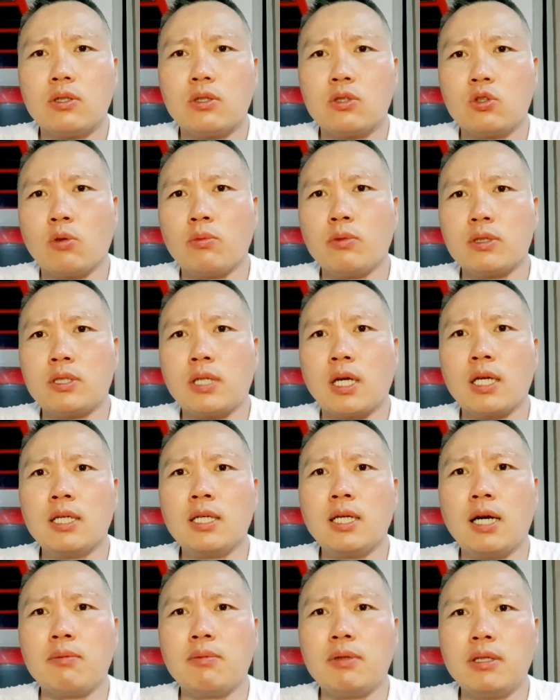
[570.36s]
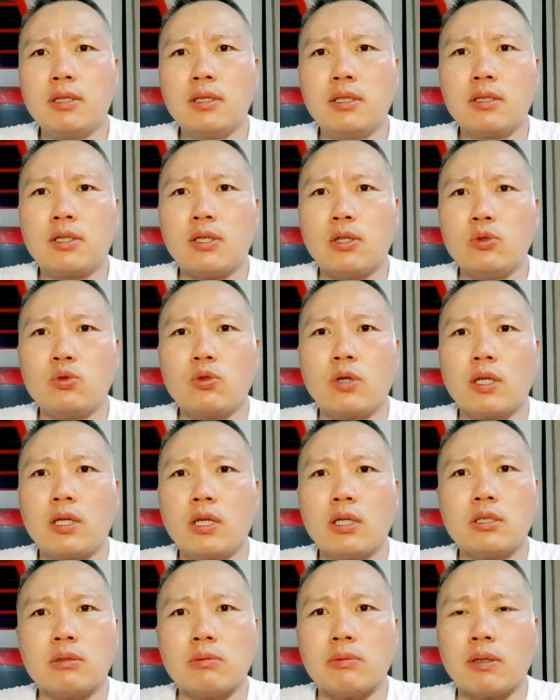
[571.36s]
좀 더 책임감 있는 견주가
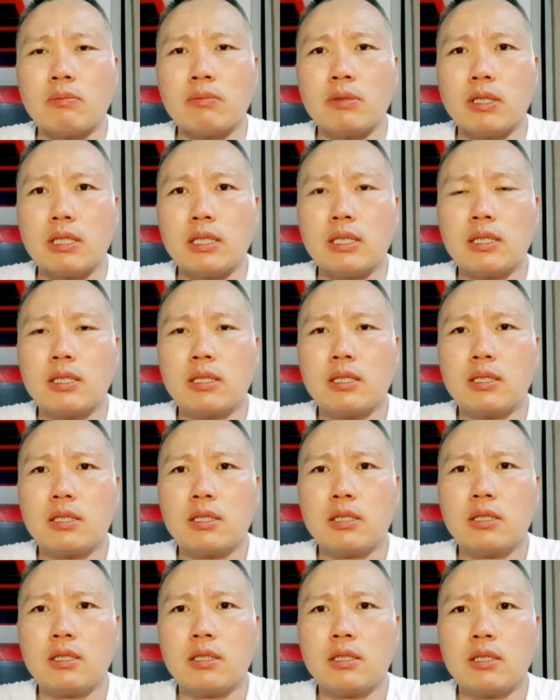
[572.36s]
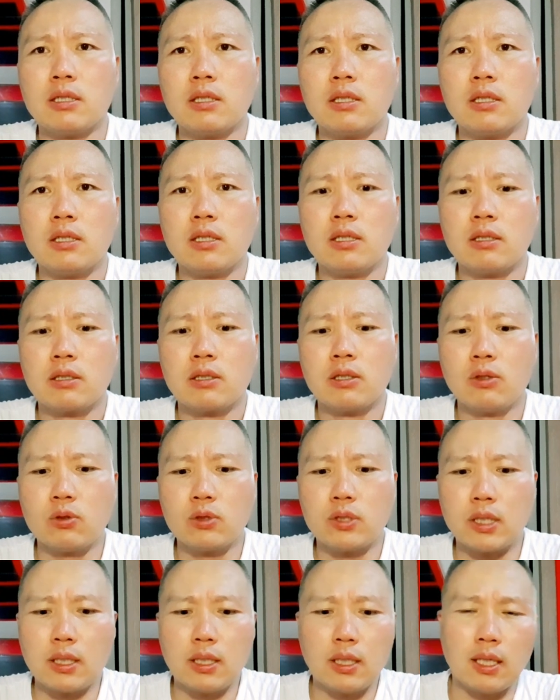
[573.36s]
되었으면 합니다. 그리고
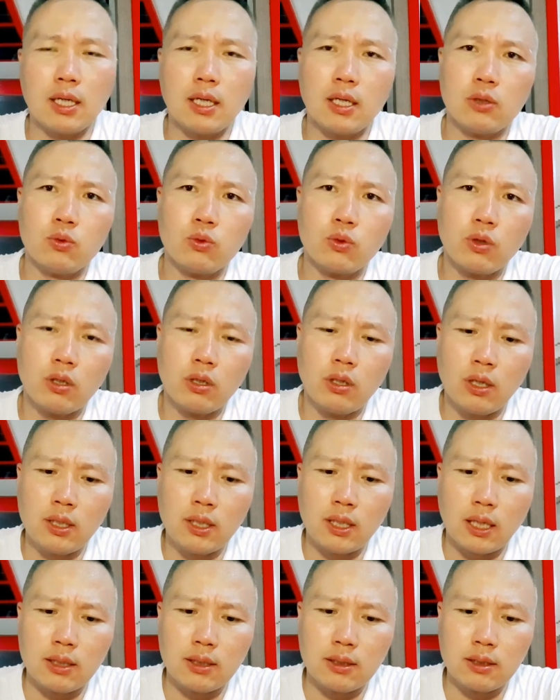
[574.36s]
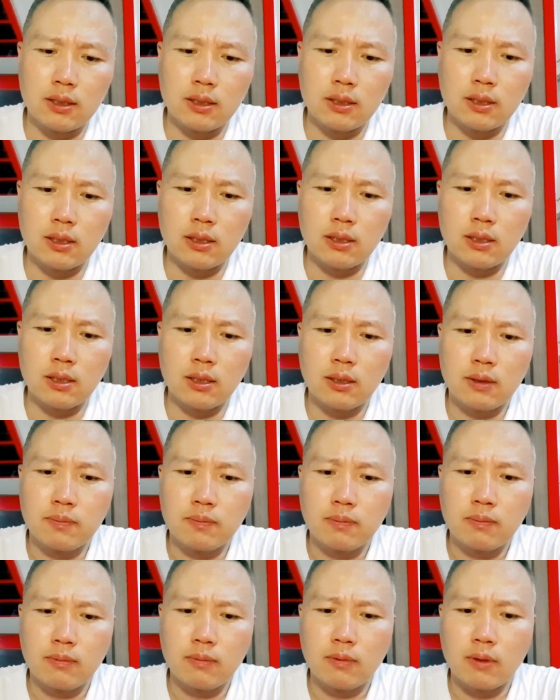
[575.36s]
제가 유기견이라든지
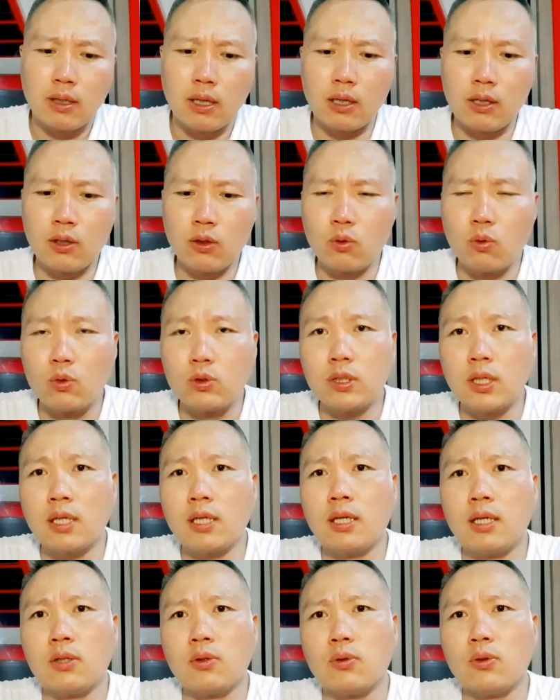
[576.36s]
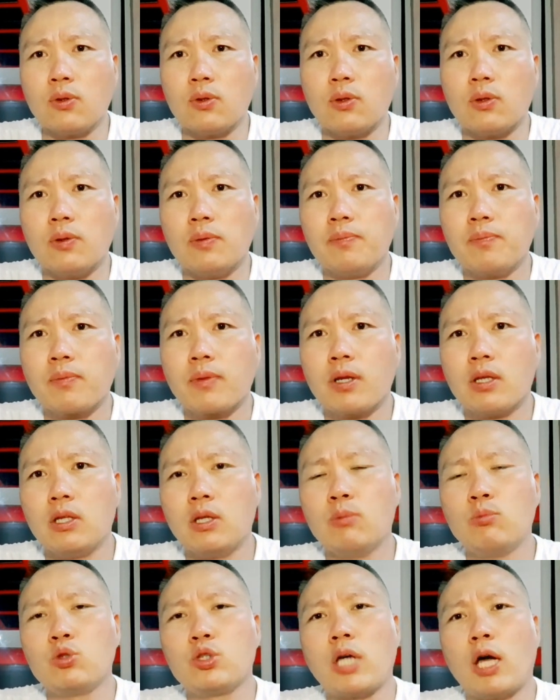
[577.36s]
애견 농장에도
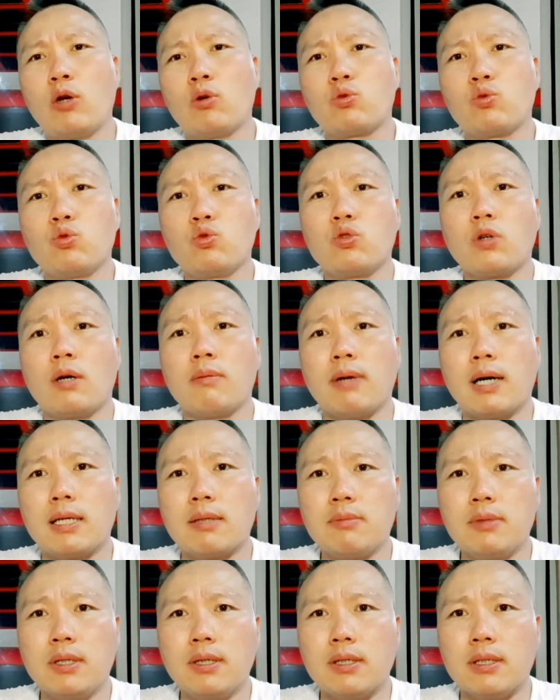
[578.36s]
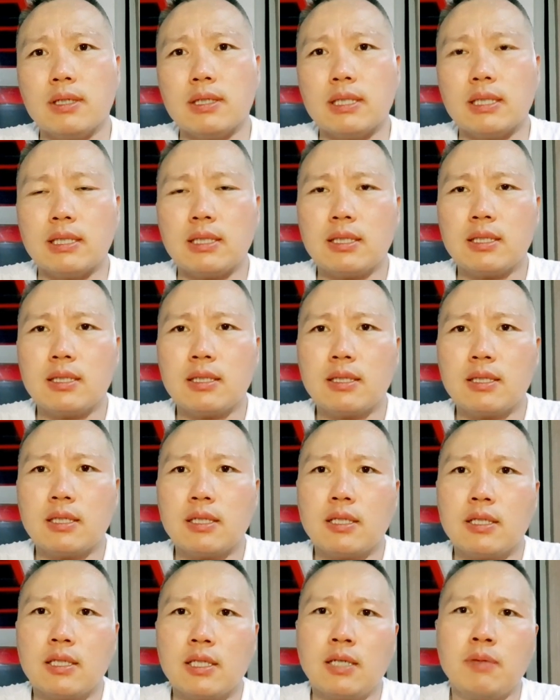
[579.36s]
너무 사육두수가 많으면
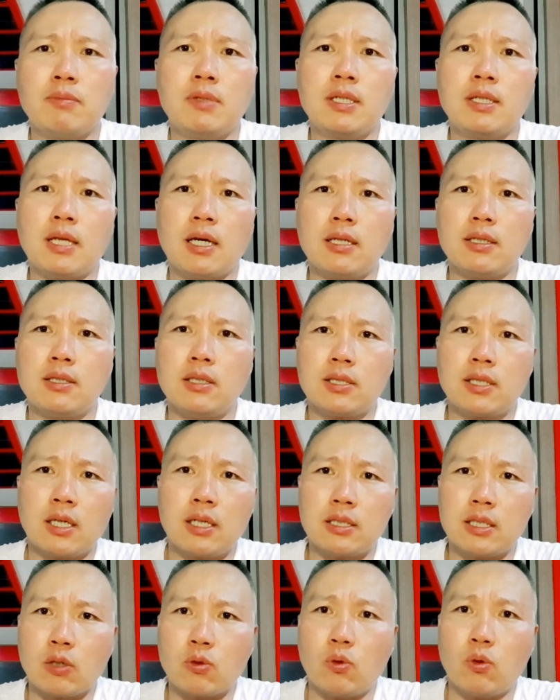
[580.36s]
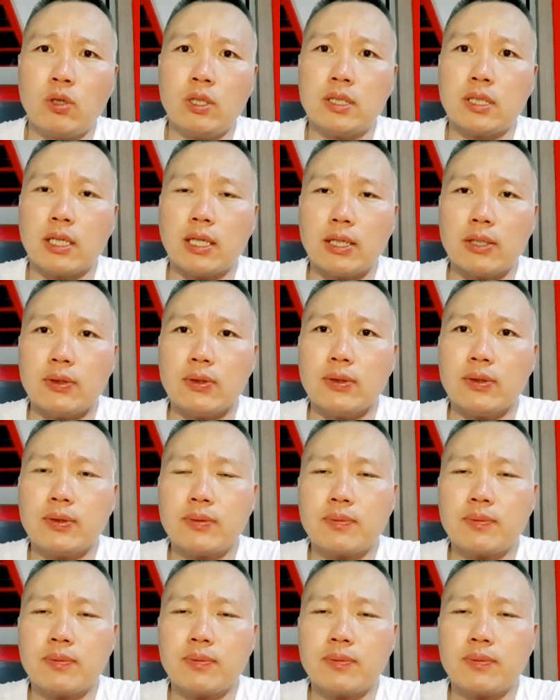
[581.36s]
힘들다는 영상을 자꾸 올리잖아요.